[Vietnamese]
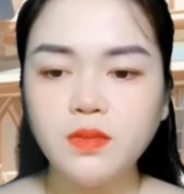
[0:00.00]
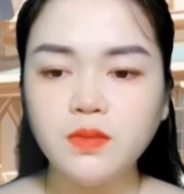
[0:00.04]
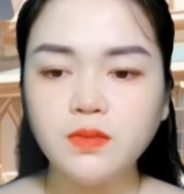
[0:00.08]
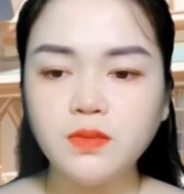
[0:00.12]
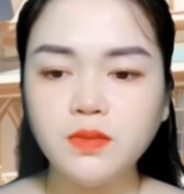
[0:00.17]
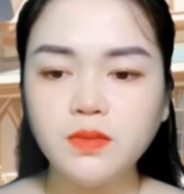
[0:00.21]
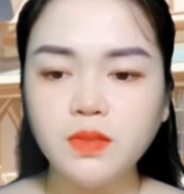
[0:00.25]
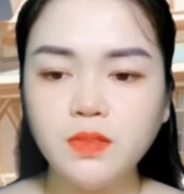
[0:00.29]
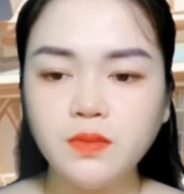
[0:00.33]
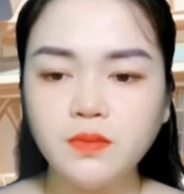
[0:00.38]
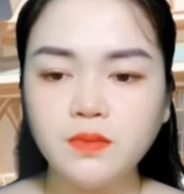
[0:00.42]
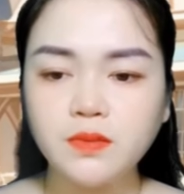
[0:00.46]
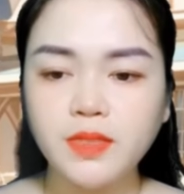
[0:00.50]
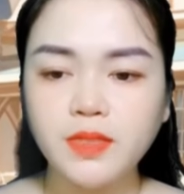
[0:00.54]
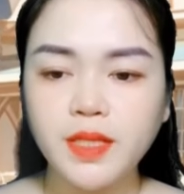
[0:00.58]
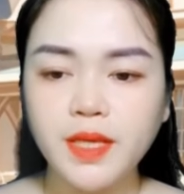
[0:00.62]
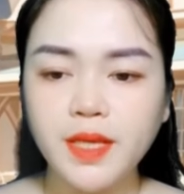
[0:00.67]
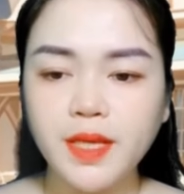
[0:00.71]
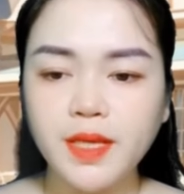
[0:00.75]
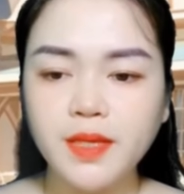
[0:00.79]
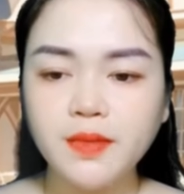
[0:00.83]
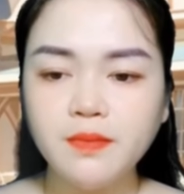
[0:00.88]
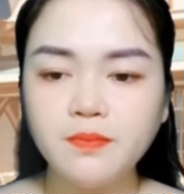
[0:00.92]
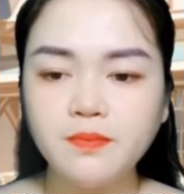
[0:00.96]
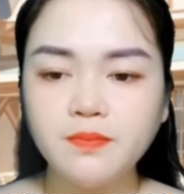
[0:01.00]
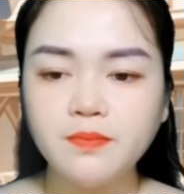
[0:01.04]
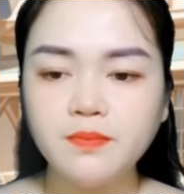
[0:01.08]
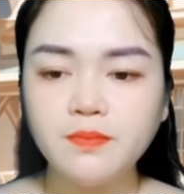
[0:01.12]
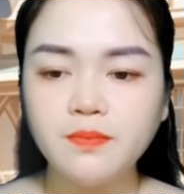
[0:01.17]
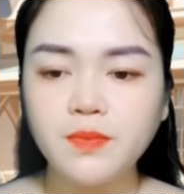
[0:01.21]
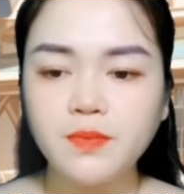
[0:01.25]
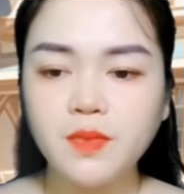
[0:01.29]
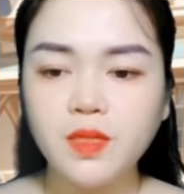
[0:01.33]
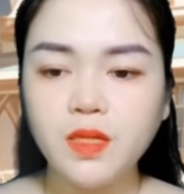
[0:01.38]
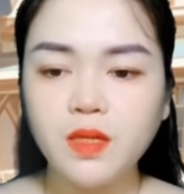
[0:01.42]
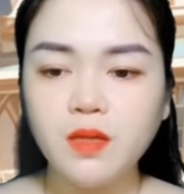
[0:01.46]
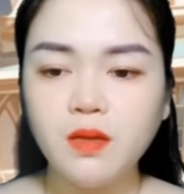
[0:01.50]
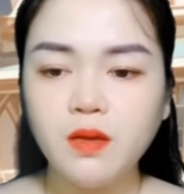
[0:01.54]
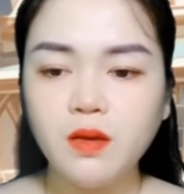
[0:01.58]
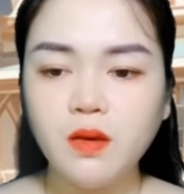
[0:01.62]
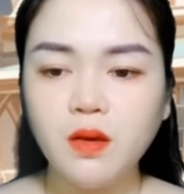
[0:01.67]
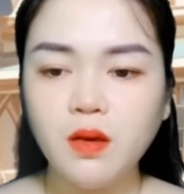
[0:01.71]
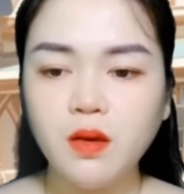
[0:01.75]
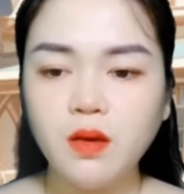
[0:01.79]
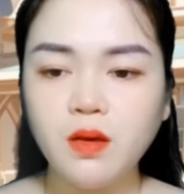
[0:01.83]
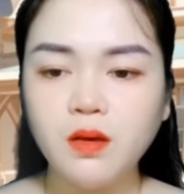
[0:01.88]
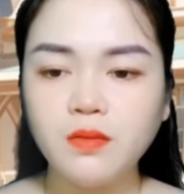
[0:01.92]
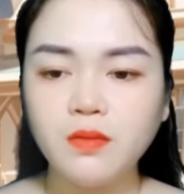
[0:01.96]
Sau sự cố bảo mẫu vừa rồi thì
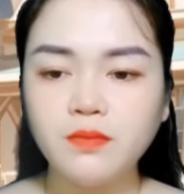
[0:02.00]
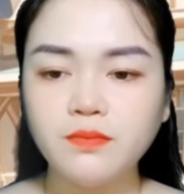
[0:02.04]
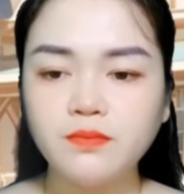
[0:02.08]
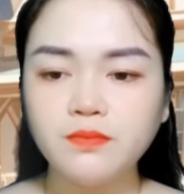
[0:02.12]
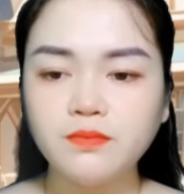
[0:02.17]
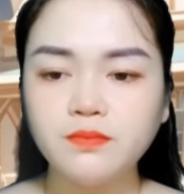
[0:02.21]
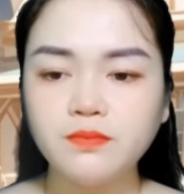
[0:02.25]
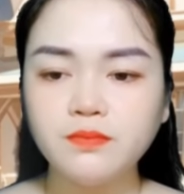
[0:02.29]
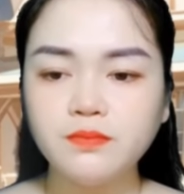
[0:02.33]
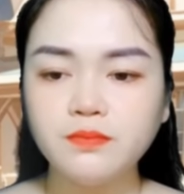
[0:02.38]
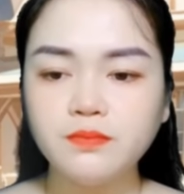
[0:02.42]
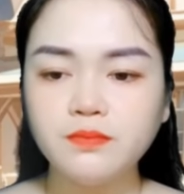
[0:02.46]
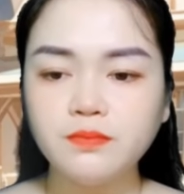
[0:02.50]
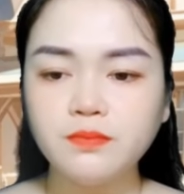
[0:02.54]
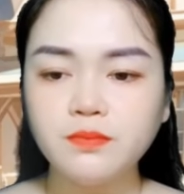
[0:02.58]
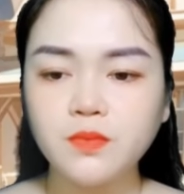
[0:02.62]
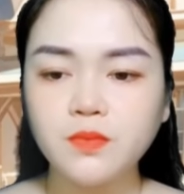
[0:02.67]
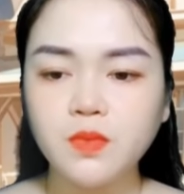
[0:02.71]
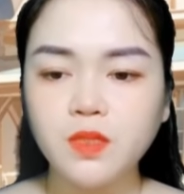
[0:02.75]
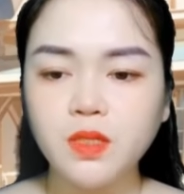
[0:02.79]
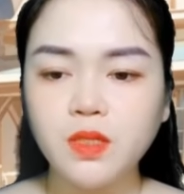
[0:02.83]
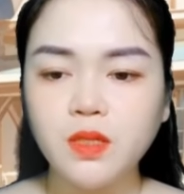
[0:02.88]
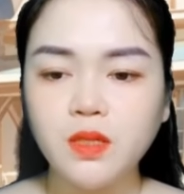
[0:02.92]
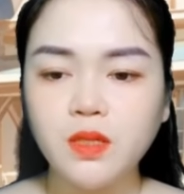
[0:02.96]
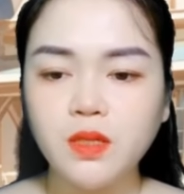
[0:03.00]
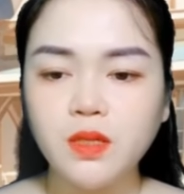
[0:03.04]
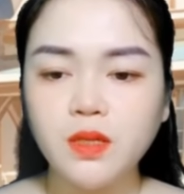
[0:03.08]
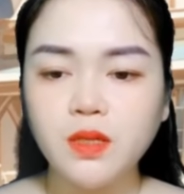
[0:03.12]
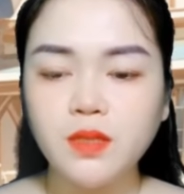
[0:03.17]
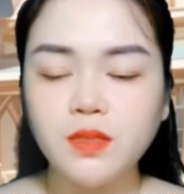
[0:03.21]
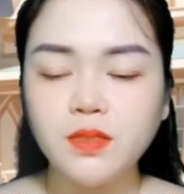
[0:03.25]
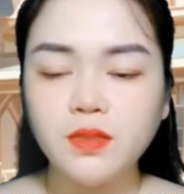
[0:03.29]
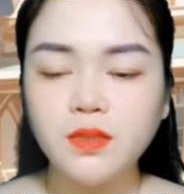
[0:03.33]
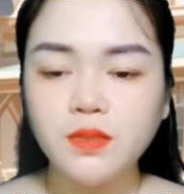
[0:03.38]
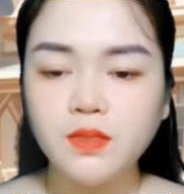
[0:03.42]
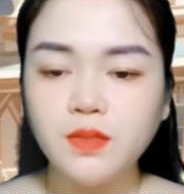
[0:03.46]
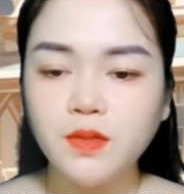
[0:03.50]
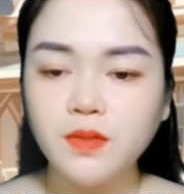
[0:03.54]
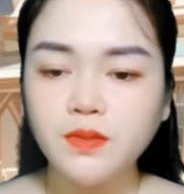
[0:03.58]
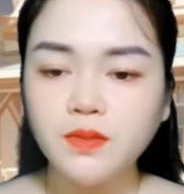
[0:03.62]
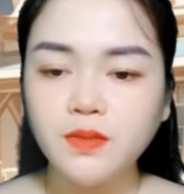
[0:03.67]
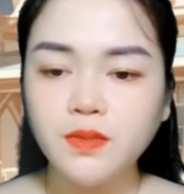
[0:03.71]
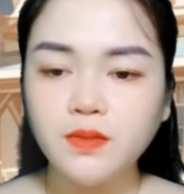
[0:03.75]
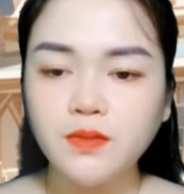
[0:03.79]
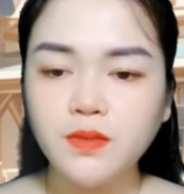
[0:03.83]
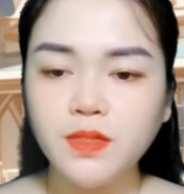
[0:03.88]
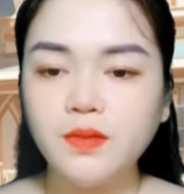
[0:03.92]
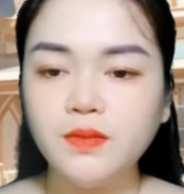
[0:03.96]
Nhạc Đình đã bắt đầu học võ và
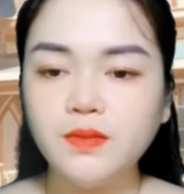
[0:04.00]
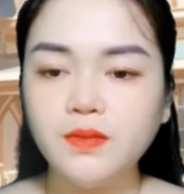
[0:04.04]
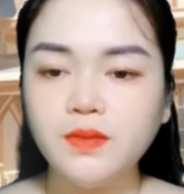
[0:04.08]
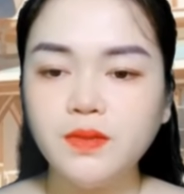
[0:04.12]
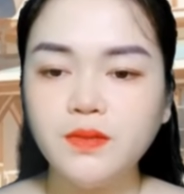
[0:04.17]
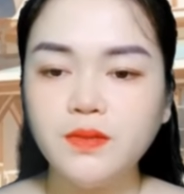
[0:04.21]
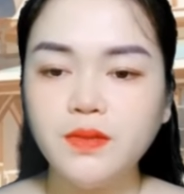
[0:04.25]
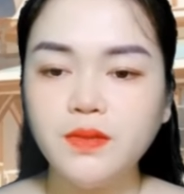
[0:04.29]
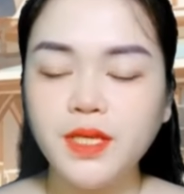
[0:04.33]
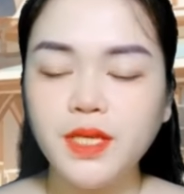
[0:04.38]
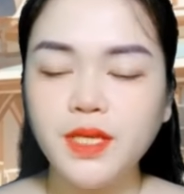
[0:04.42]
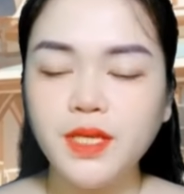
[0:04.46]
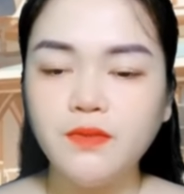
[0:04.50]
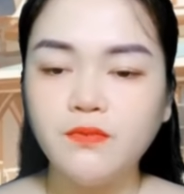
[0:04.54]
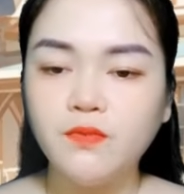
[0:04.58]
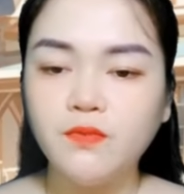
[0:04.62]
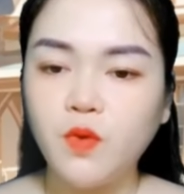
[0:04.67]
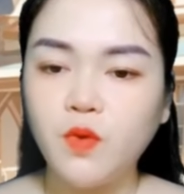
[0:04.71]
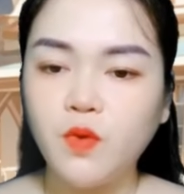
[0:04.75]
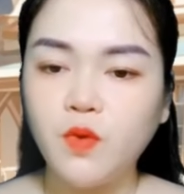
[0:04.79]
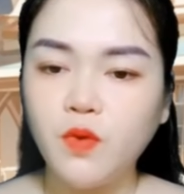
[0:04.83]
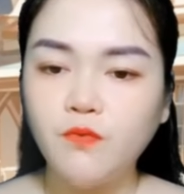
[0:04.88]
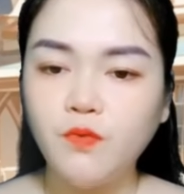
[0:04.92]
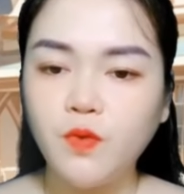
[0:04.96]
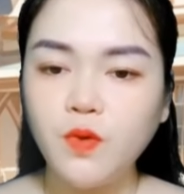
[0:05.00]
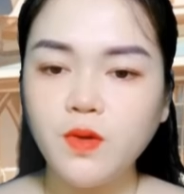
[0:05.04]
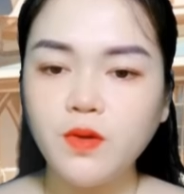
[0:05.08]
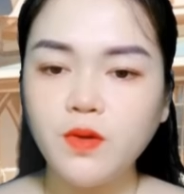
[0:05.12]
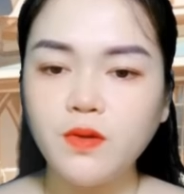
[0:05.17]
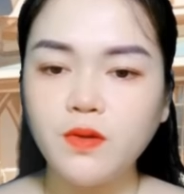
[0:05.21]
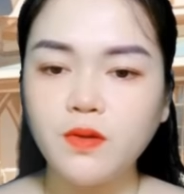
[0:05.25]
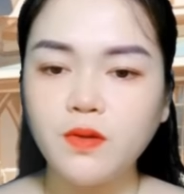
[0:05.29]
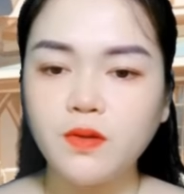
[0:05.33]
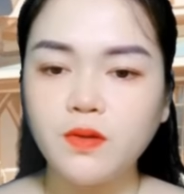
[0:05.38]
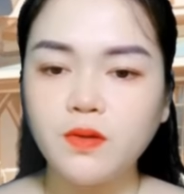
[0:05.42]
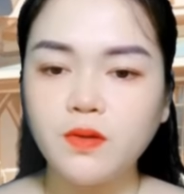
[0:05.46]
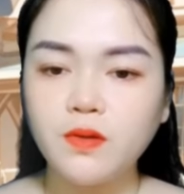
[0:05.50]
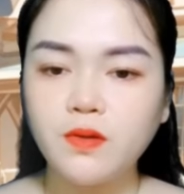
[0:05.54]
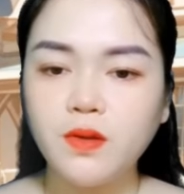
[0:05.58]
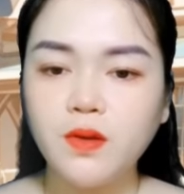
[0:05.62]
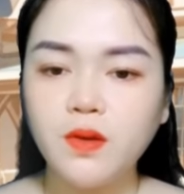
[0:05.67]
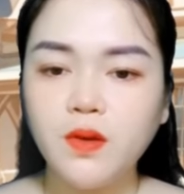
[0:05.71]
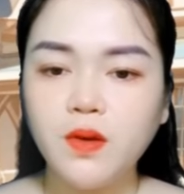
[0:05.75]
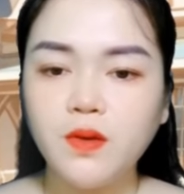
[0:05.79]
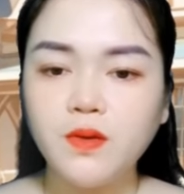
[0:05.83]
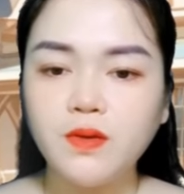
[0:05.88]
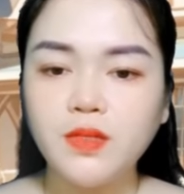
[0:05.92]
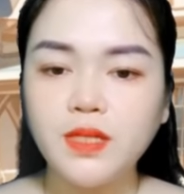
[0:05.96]
taekwondo. Mẹ Khương cũng đăng ký
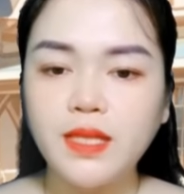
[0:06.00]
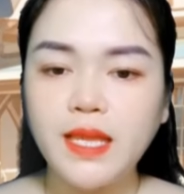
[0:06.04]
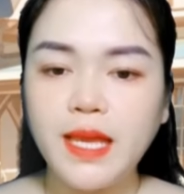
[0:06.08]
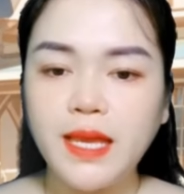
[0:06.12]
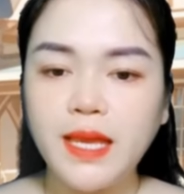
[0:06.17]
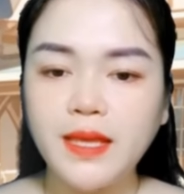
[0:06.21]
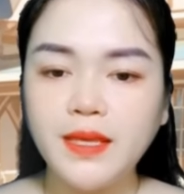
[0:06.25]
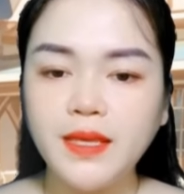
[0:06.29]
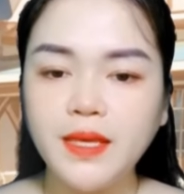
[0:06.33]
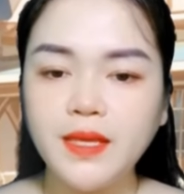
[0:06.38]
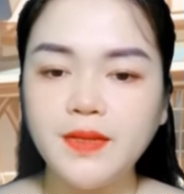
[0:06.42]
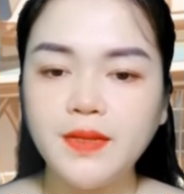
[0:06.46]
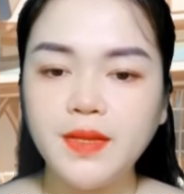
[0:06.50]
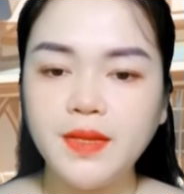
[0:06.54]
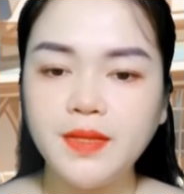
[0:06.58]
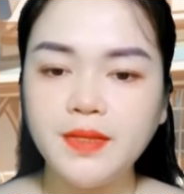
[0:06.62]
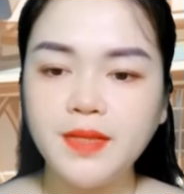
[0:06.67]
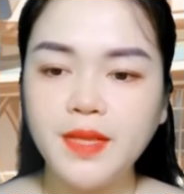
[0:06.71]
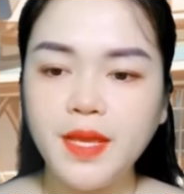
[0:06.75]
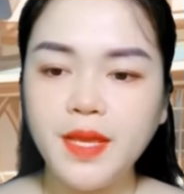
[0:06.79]
cho cô học cùng.